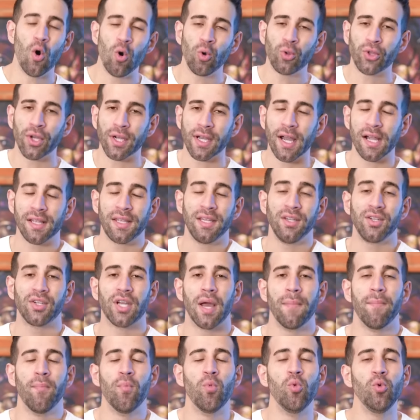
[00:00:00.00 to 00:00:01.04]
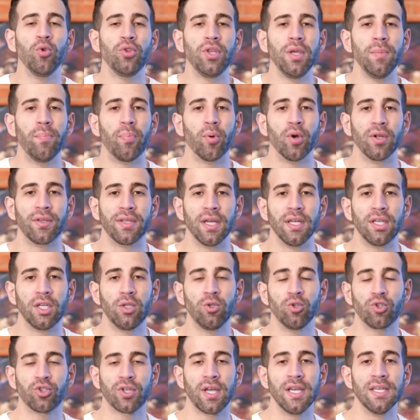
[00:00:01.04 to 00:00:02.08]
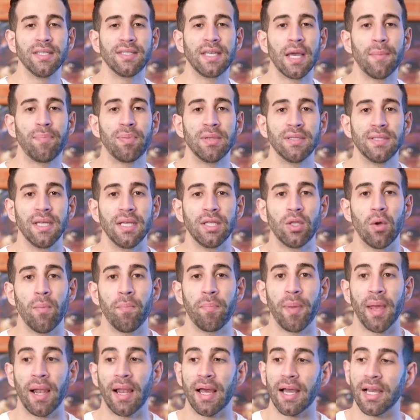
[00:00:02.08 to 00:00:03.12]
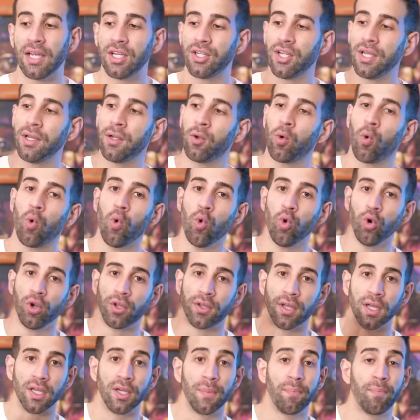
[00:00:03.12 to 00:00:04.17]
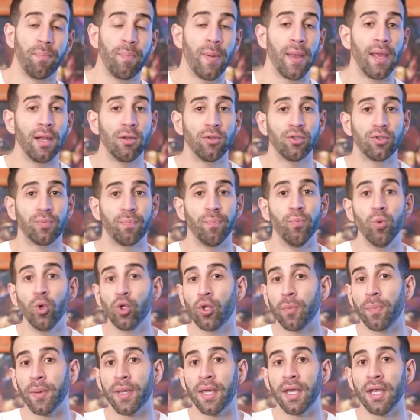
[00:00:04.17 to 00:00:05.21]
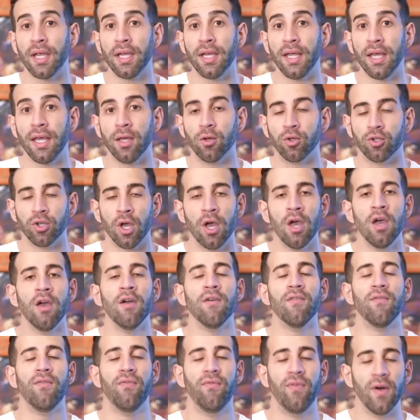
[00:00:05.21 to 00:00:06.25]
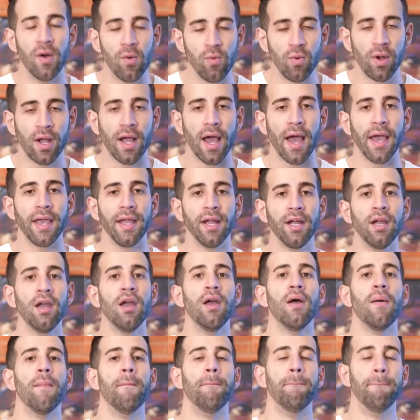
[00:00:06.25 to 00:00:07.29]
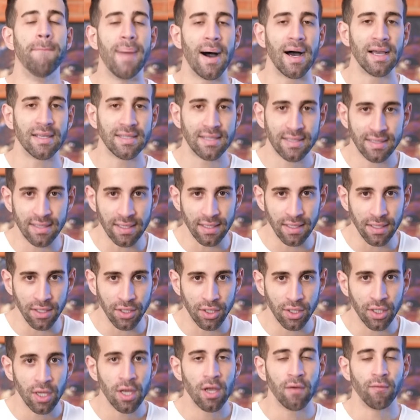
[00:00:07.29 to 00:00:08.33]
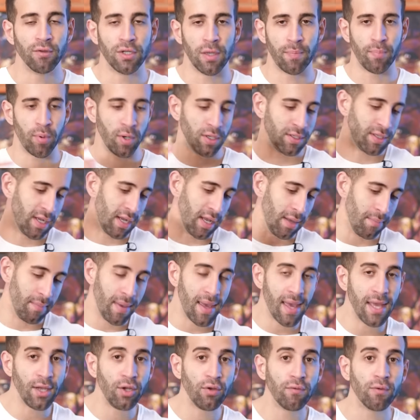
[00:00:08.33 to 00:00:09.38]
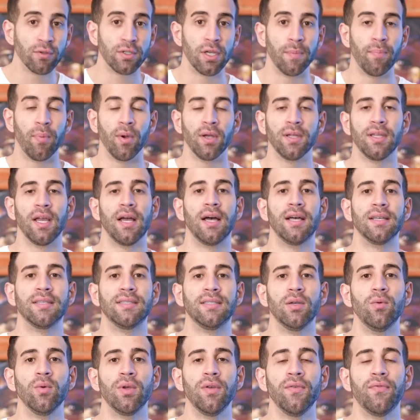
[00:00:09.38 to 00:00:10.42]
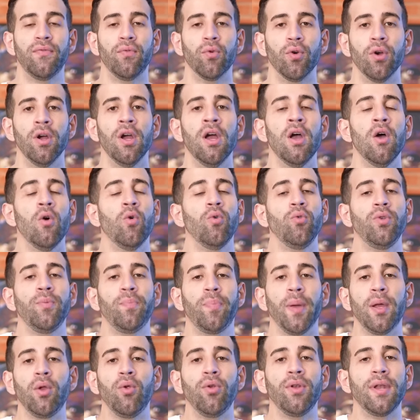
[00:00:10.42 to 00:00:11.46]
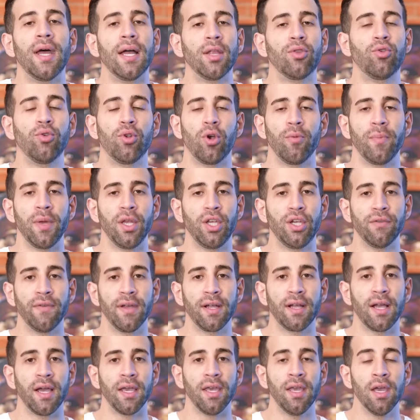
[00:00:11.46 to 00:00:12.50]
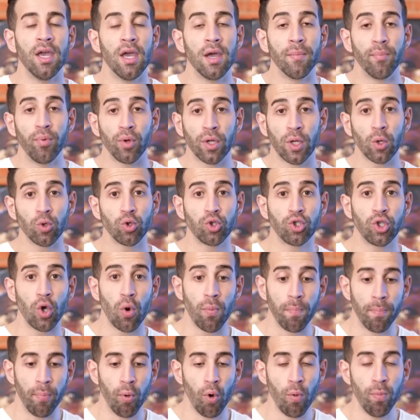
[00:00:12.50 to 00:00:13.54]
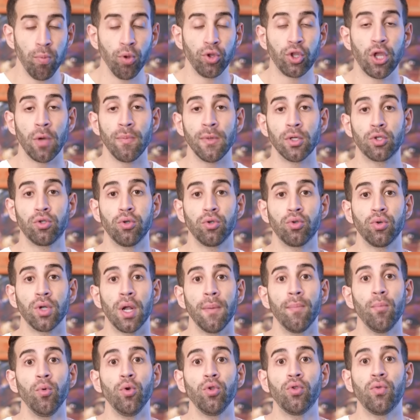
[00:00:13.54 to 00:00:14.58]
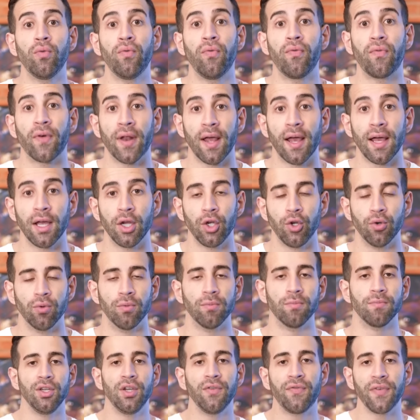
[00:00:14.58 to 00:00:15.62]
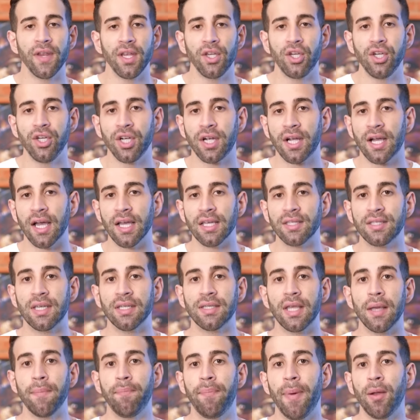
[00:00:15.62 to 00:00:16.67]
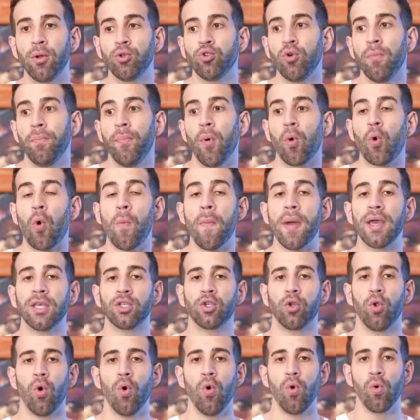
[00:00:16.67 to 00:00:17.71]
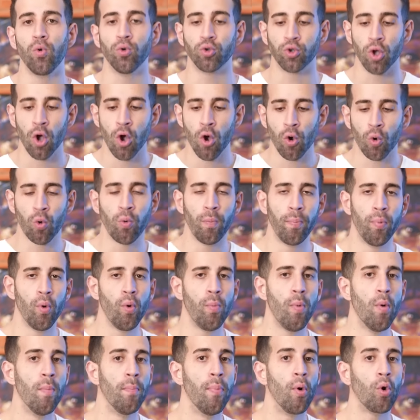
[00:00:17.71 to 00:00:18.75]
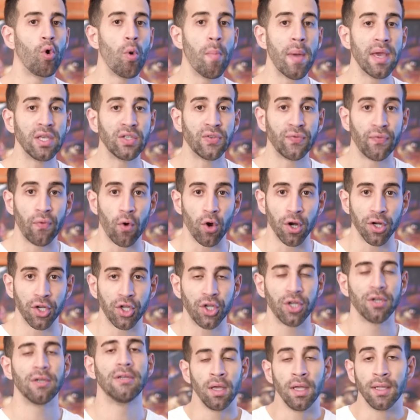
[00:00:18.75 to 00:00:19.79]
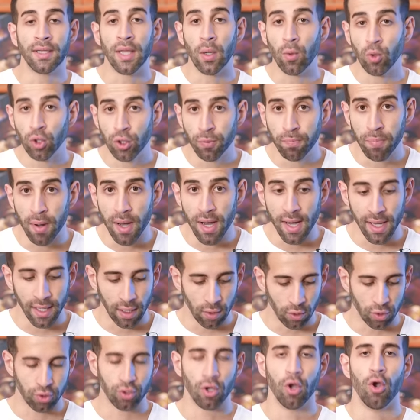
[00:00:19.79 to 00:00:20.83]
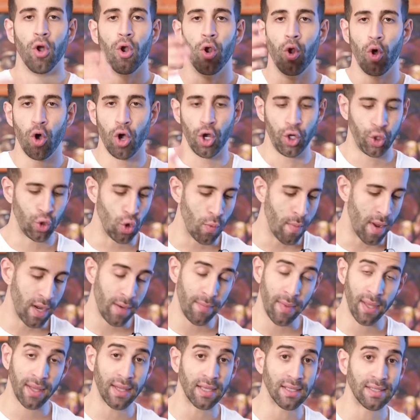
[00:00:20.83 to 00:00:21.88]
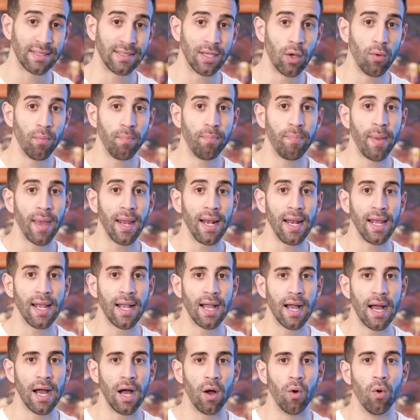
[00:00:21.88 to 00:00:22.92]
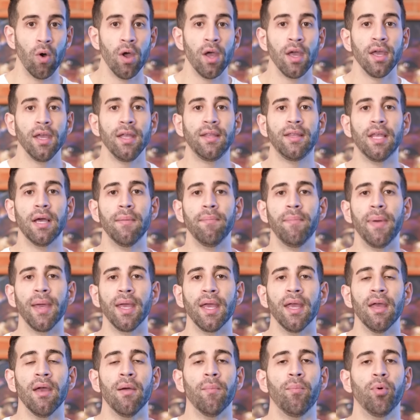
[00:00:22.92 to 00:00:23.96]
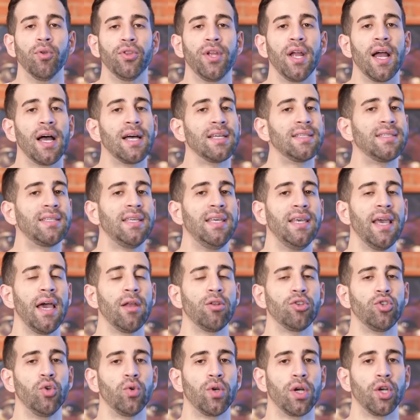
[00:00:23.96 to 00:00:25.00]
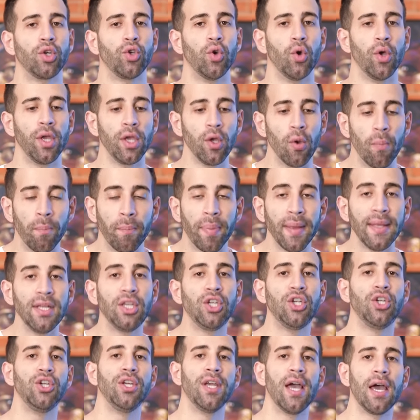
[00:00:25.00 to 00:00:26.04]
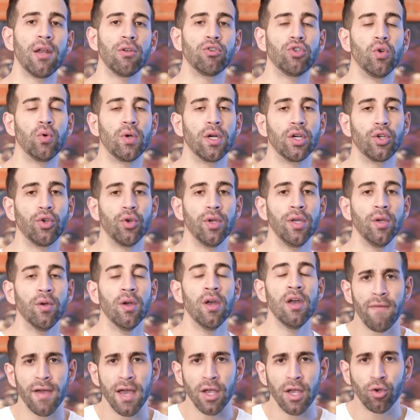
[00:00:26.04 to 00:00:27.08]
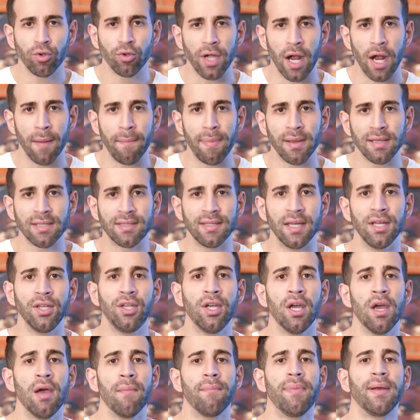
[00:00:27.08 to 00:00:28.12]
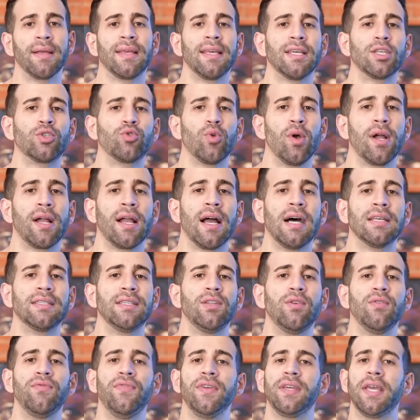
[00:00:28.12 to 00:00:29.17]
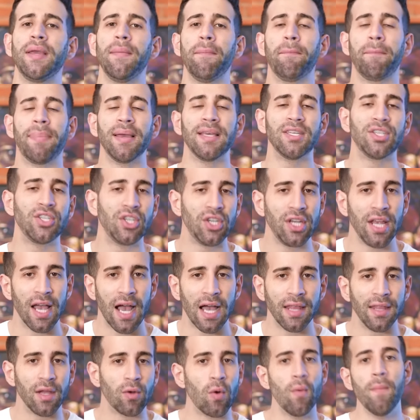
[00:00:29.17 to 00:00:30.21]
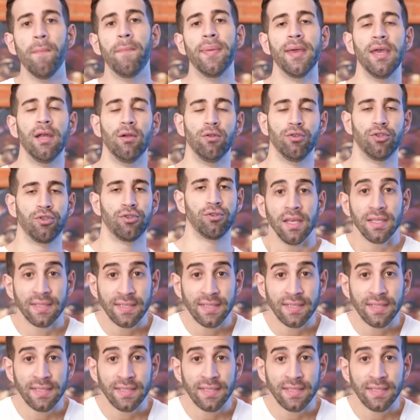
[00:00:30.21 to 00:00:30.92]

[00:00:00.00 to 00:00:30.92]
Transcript: Outra característica muito importante dos cães que apresentam pelagem curta, de pelos muito pequenininhos, vão cair bastante. Você pode dar remédio, você pode dar ração, o que for, o pelo naturalmente vai cair, porque o seu bulbo tem uma estrutura muito frágil, diferente de cães que têm pelos um pouco mais longos, com o bulbo um pouco mais forte. Então os banhos, lógico, uma alimentação bem legal e também poder rasquear o seu cachorrinho, pentear o seu cachorrinho, vai ajudar bastante para que a sua casa não fique empesteada com pelos.